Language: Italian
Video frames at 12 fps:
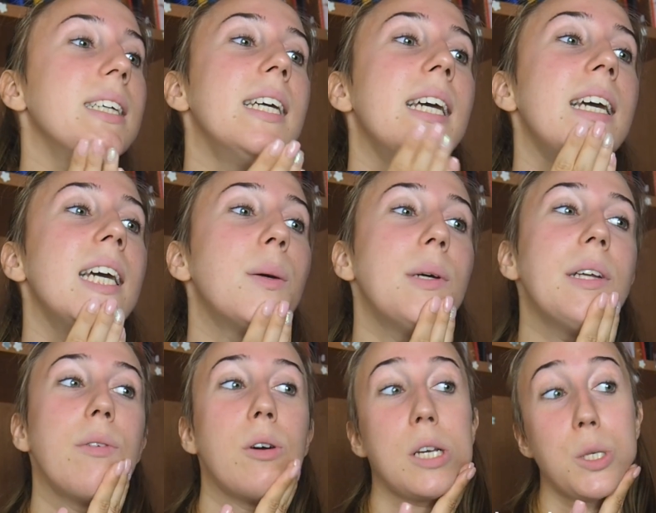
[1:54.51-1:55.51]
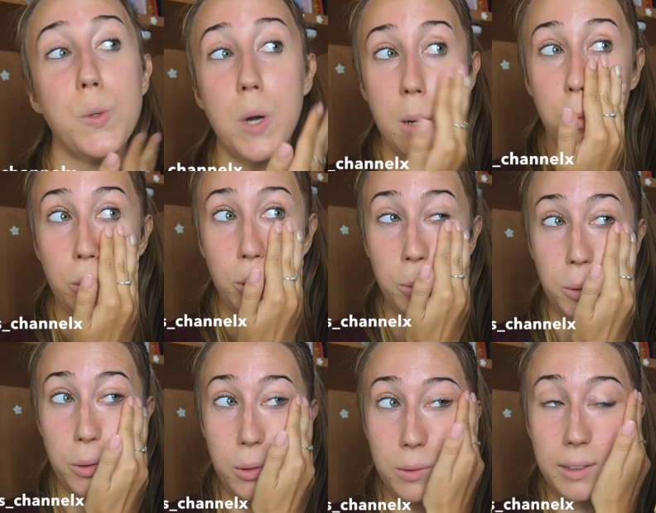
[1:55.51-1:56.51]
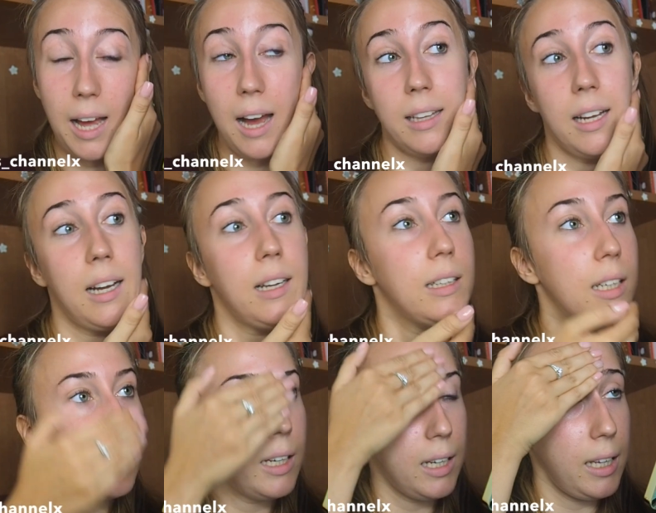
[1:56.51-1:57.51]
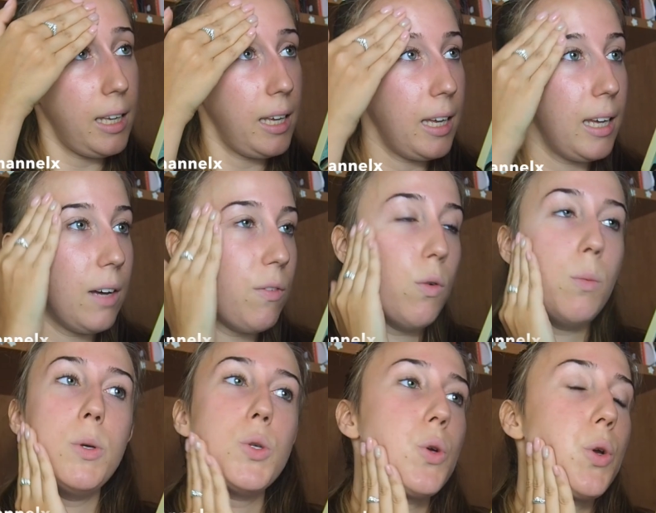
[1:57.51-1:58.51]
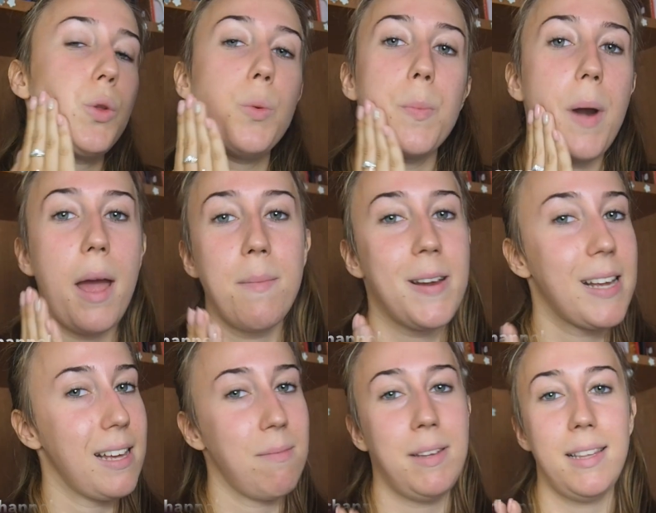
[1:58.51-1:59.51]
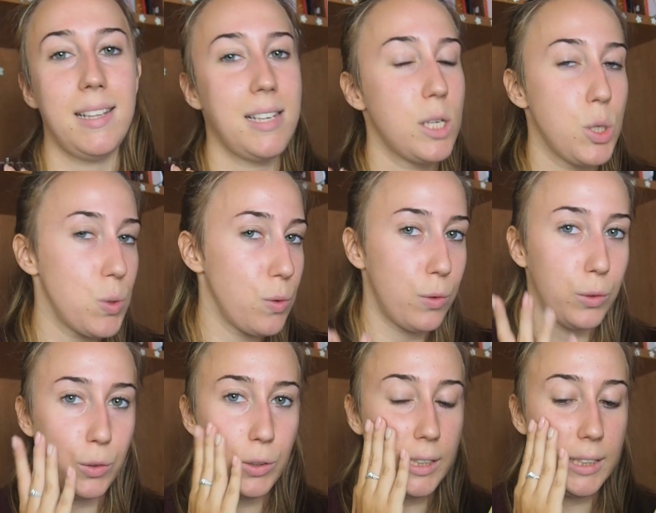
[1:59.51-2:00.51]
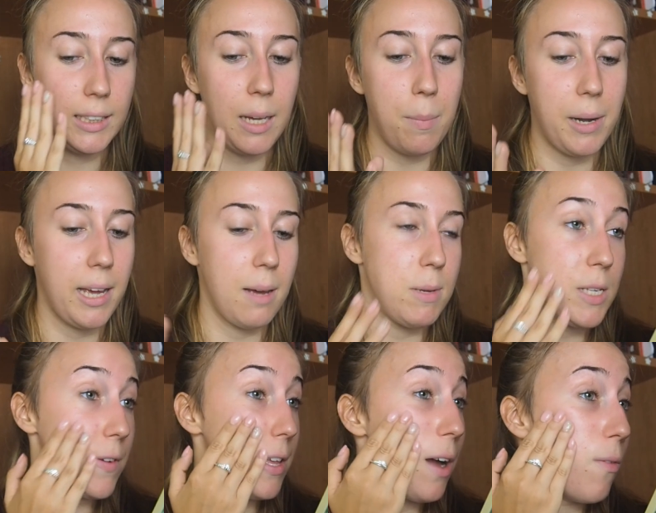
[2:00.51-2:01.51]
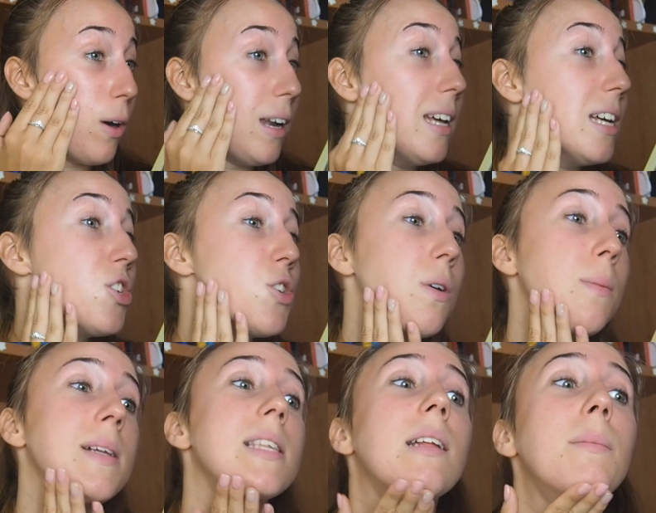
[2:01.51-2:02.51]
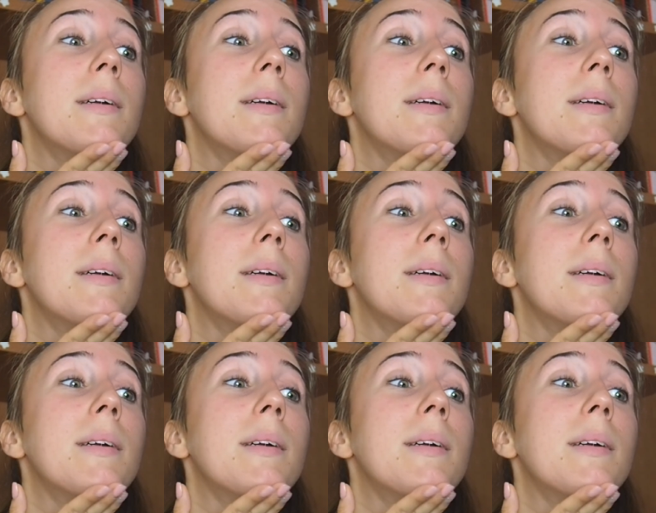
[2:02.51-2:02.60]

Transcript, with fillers: E quindi avevo la scuola molto molto lontana e avevo bisogno di un primer che mi tenesse sul fondotinta perché mi svegliavo alle 5 e mezza di